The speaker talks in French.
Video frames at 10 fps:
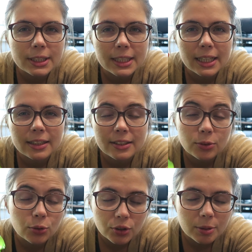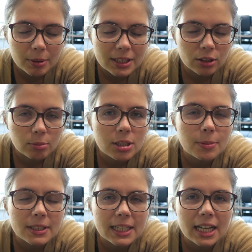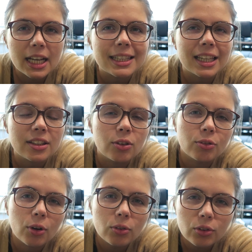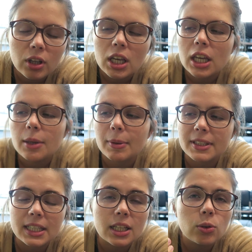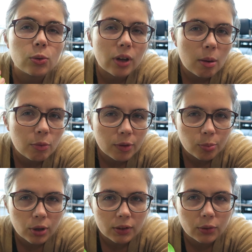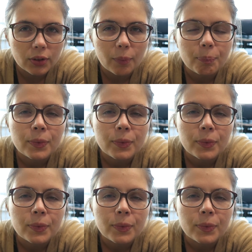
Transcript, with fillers: Et si tu le connais pas, c'est normal, c'est parce qu'il est interdit en France, parce qu'il est ultra mauvais pour la santé.